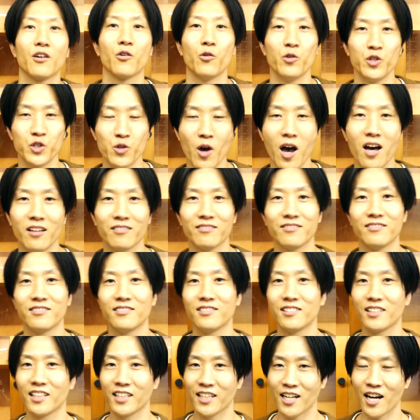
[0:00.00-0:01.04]
こんにちは
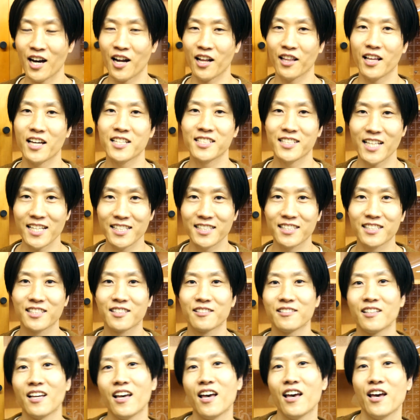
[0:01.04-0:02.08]
平原大地で
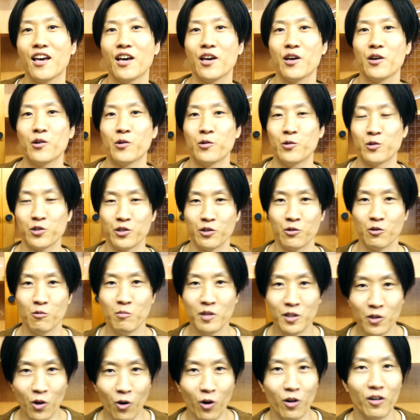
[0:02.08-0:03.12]
す藤
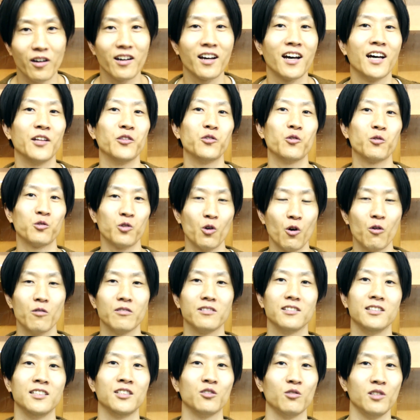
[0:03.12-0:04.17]
文人監督
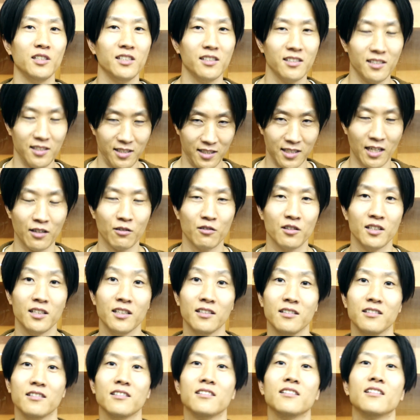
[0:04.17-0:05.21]
と一緒に作
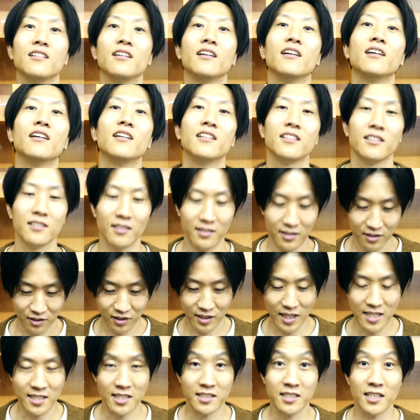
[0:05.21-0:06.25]
品
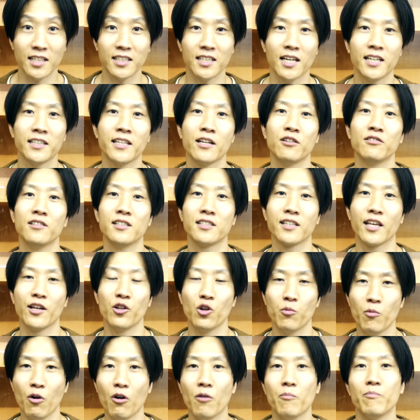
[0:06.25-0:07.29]
出演させていただいてるんですけれ
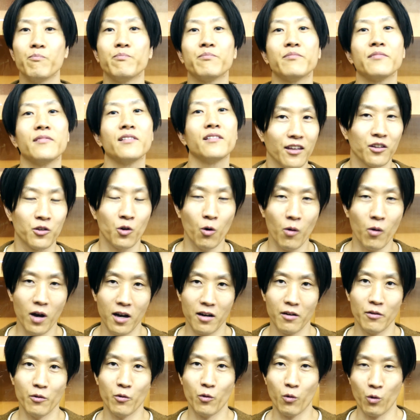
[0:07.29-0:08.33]
ども今日
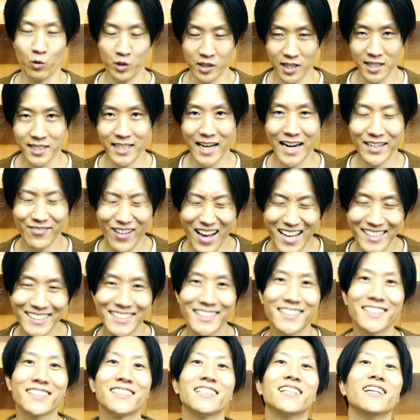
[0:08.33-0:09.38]
はお知らせがありま
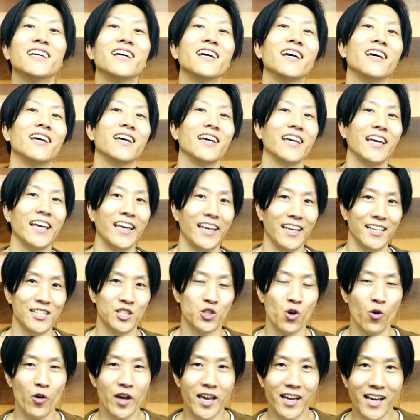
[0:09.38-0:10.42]
す、えー、
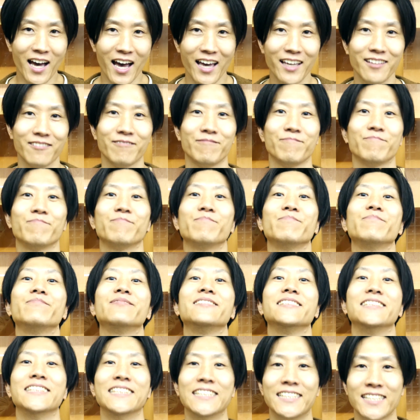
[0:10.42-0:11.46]
上映会
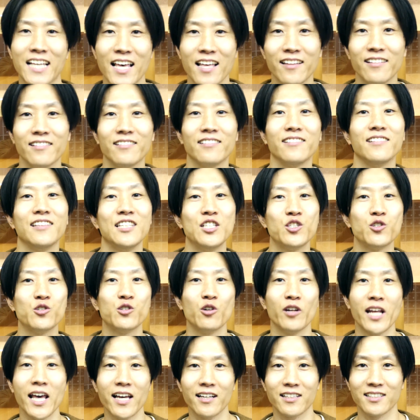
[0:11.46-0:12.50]

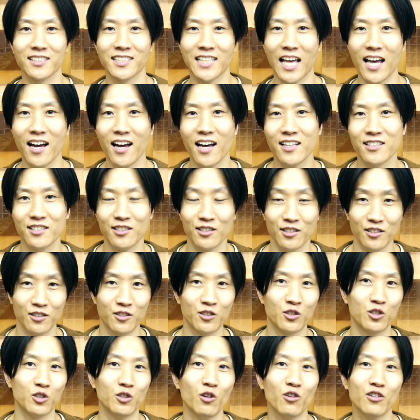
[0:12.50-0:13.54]
2024年3月
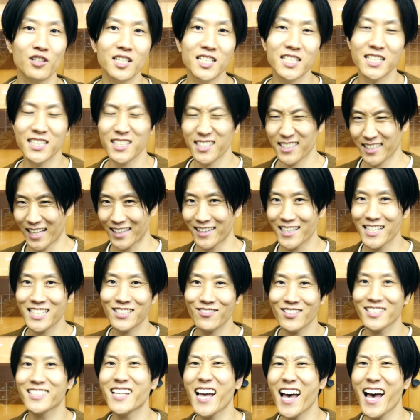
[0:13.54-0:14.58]
16日決定し
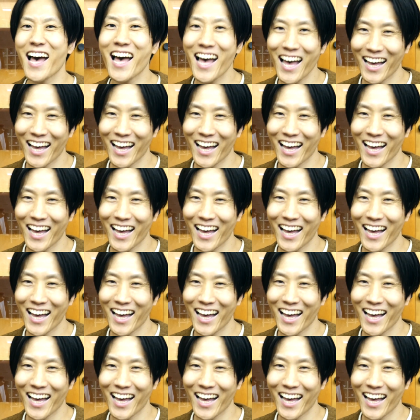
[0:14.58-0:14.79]
ました